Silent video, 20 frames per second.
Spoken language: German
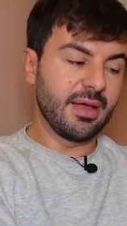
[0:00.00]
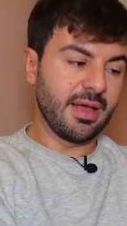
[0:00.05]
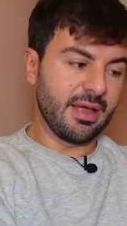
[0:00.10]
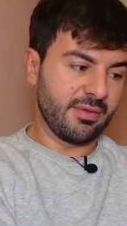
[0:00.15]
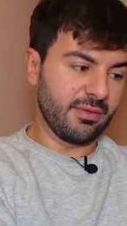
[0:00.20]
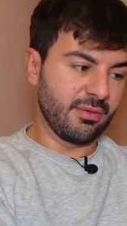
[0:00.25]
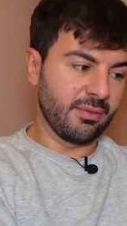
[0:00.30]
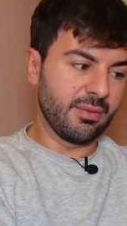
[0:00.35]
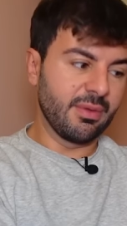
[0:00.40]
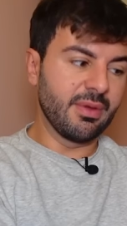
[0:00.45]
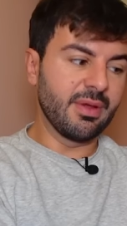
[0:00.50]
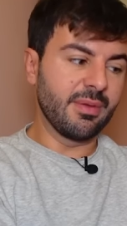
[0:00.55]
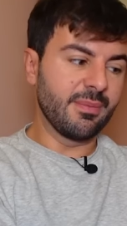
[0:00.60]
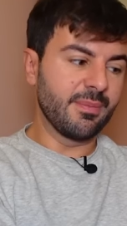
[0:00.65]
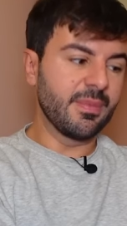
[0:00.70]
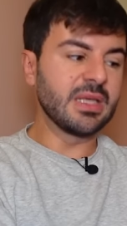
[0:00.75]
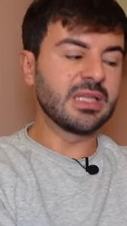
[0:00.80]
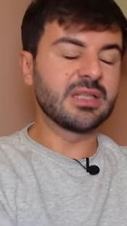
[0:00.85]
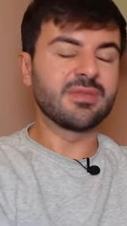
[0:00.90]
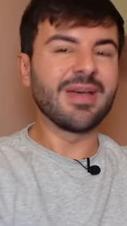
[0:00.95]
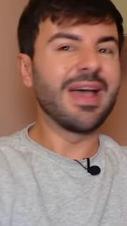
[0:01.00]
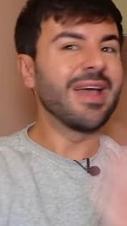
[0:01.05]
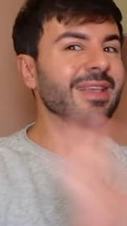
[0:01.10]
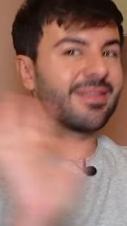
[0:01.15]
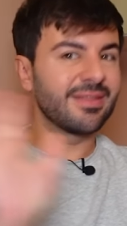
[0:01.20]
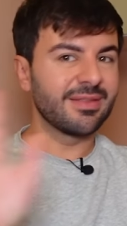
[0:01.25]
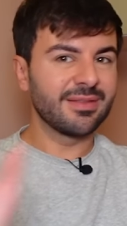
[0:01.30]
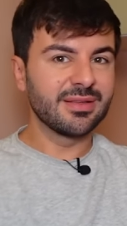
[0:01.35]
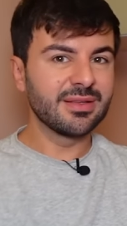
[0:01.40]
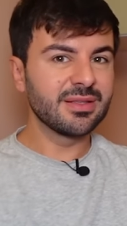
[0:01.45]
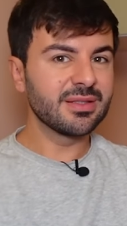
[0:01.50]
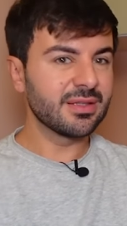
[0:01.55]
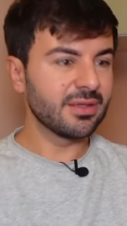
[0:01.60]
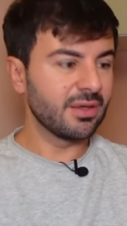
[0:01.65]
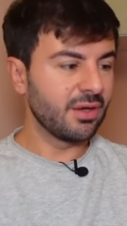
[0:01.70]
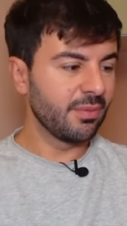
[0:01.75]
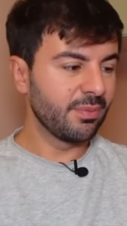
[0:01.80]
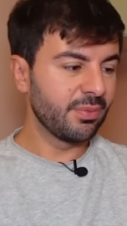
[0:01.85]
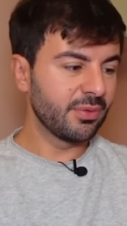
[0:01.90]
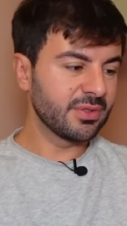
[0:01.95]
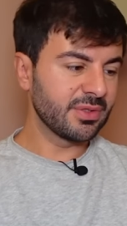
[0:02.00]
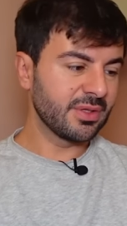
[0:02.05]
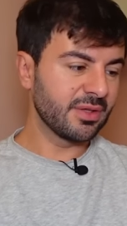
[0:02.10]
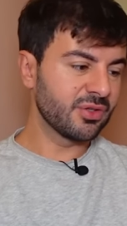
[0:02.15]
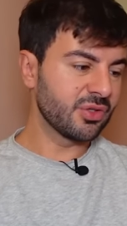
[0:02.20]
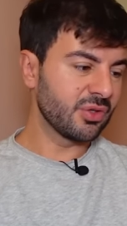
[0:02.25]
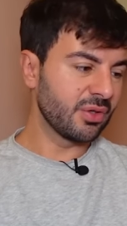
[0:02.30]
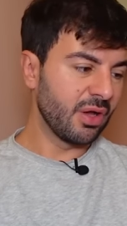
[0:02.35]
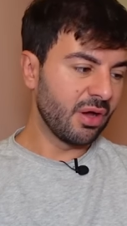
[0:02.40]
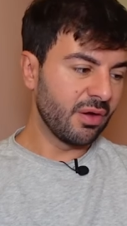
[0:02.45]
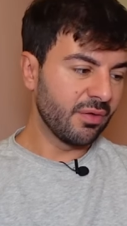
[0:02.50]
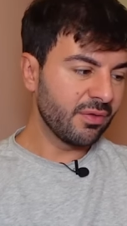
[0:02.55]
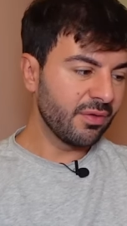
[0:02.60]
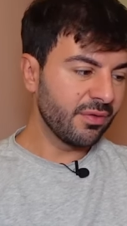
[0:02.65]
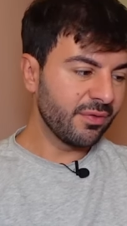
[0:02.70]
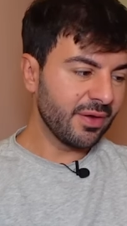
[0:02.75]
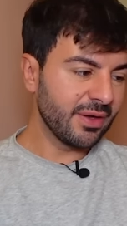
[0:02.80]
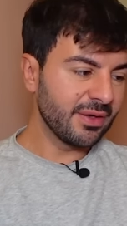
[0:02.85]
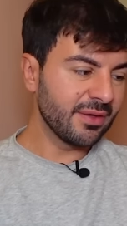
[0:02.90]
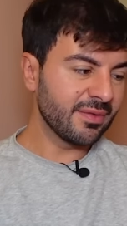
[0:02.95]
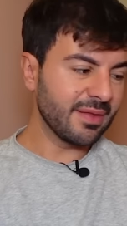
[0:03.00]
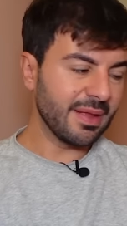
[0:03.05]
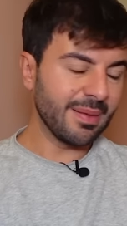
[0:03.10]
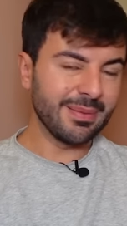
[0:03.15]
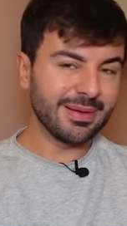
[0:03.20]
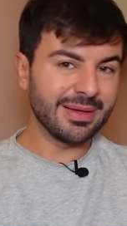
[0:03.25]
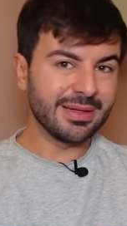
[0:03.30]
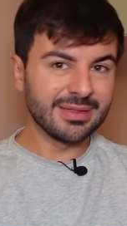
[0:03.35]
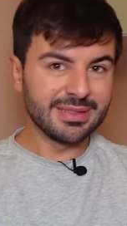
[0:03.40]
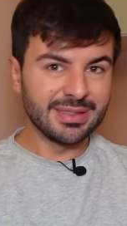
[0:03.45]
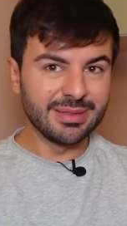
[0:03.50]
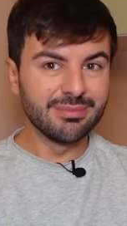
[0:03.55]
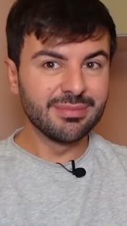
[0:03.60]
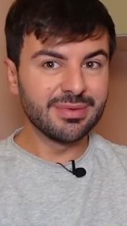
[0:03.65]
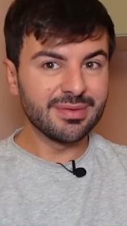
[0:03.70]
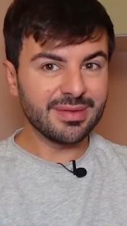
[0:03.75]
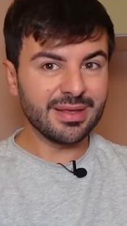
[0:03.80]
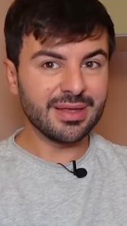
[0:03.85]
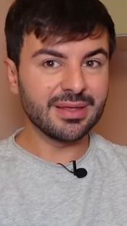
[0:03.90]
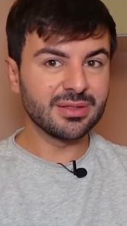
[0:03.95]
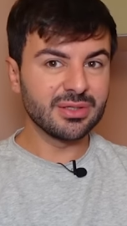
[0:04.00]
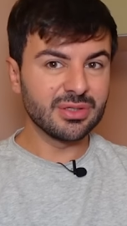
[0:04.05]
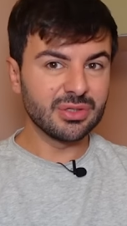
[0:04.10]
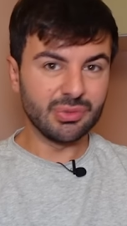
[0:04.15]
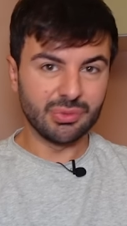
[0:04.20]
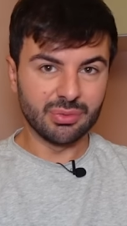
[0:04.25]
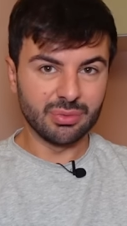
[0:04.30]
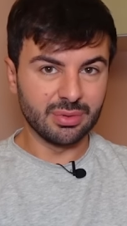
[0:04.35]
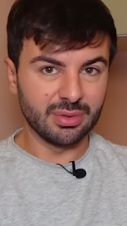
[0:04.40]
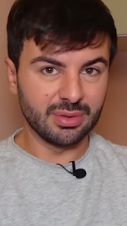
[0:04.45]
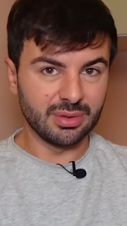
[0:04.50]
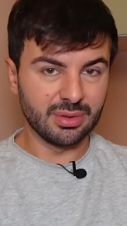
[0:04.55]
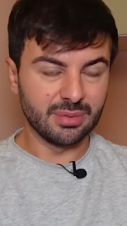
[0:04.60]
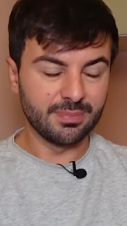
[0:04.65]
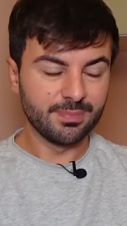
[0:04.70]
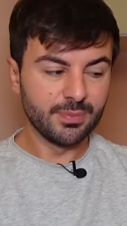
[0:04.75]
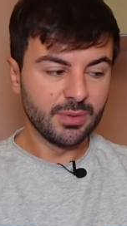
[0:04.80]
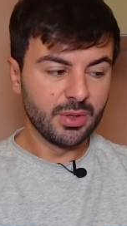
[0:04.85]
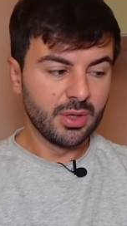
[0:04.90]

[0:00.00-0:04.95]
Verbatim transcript: Also, ich weiß nicht, ob euch das schon aufgefallen ist, aber der Tim ist echt nicht ohne.